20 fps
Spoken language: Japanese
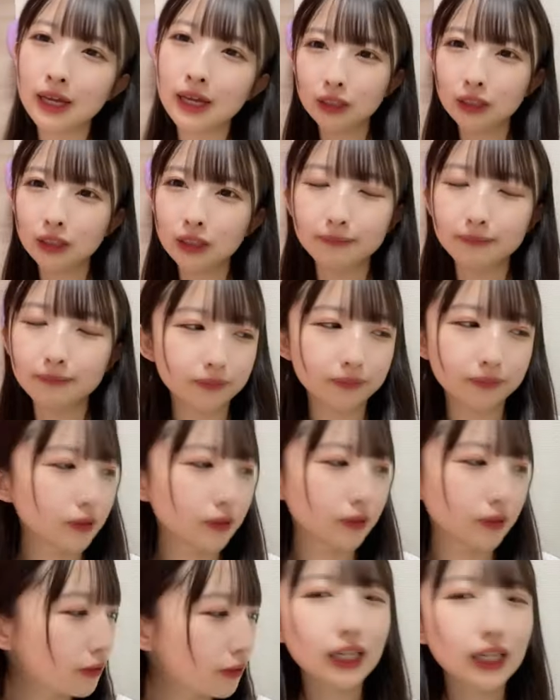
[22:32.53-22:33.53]
重ねた
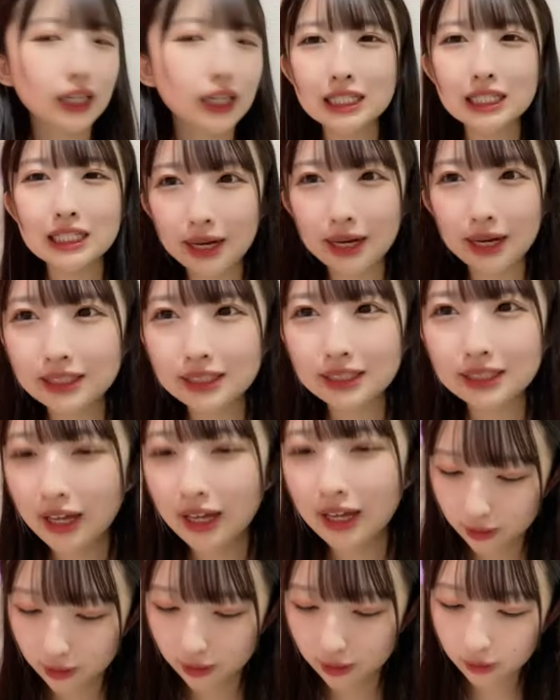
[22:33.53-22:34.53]
足跡公演
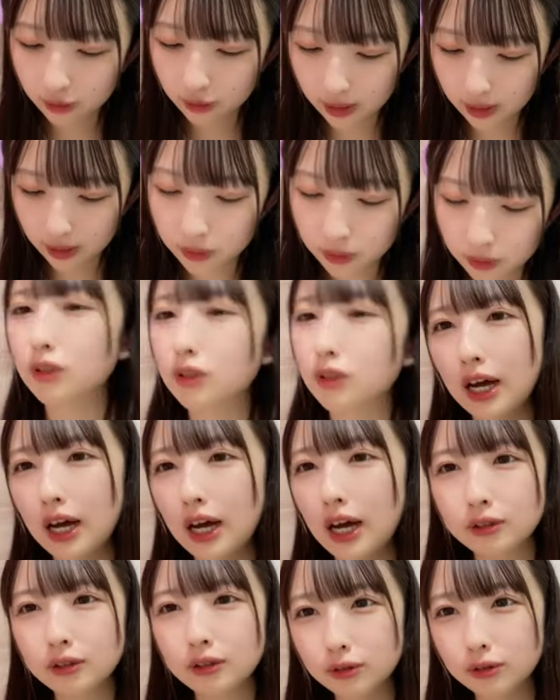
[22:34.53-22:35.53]
はい